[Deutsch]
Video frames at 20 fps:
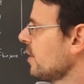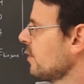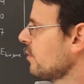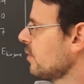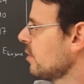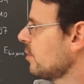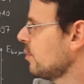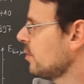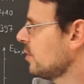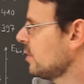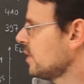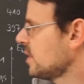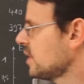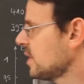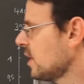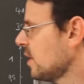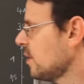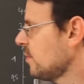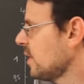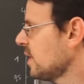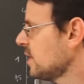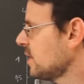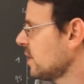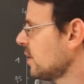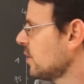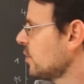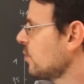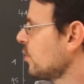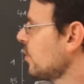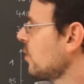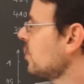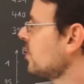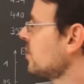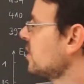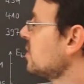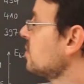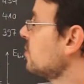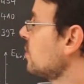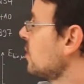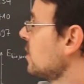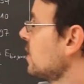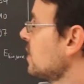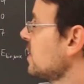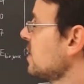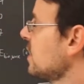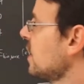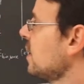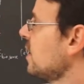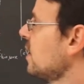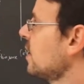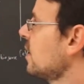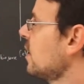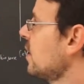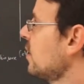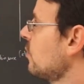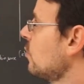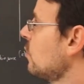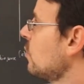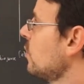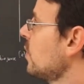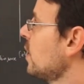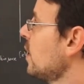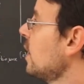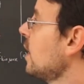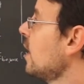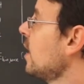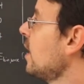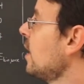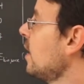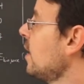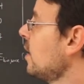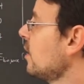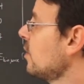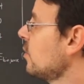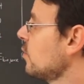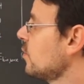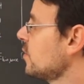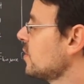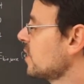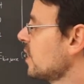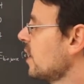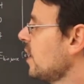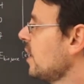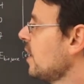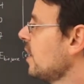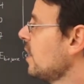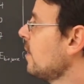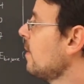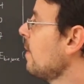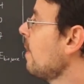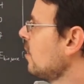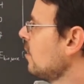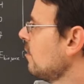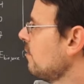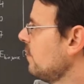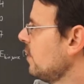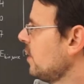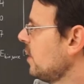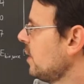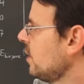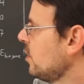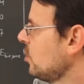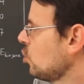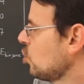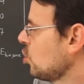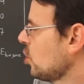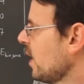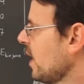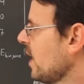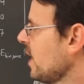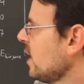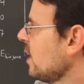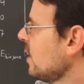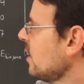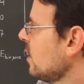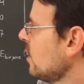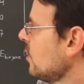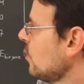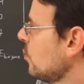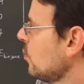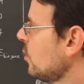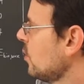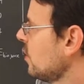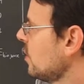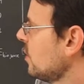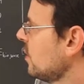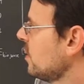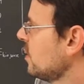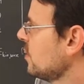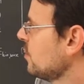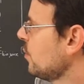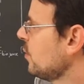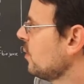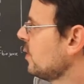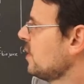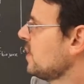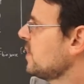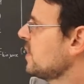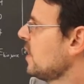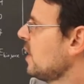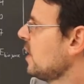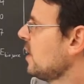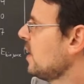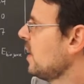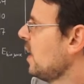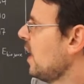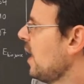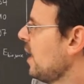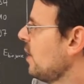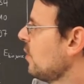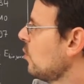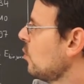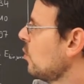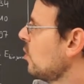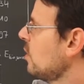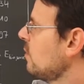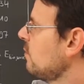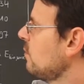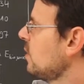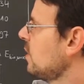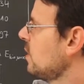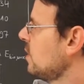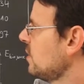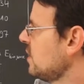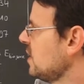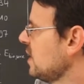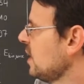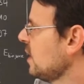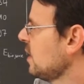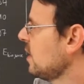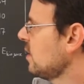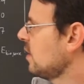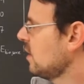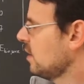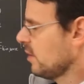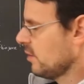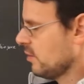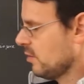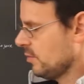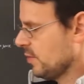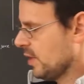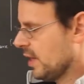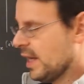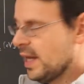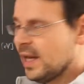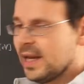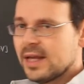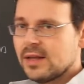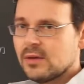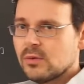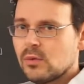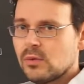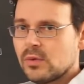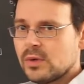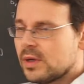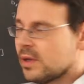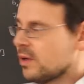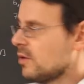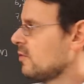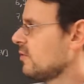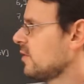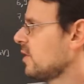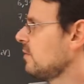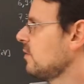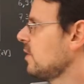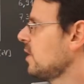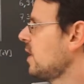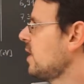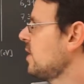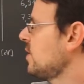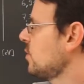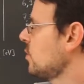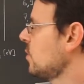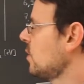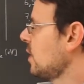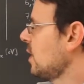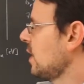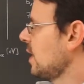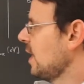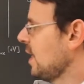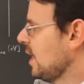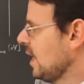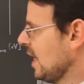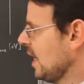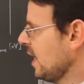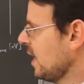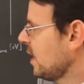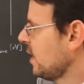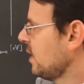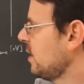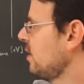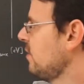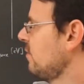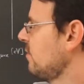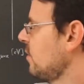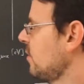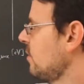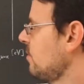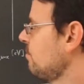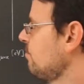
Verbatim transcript: oder potenzialmäßig gesprochen, das Potenzial der Kathode, groß K, wird steigen und das Potenzial der Anode wird sinken. Da kommen ja Elektronen drauf, die wird also negativer.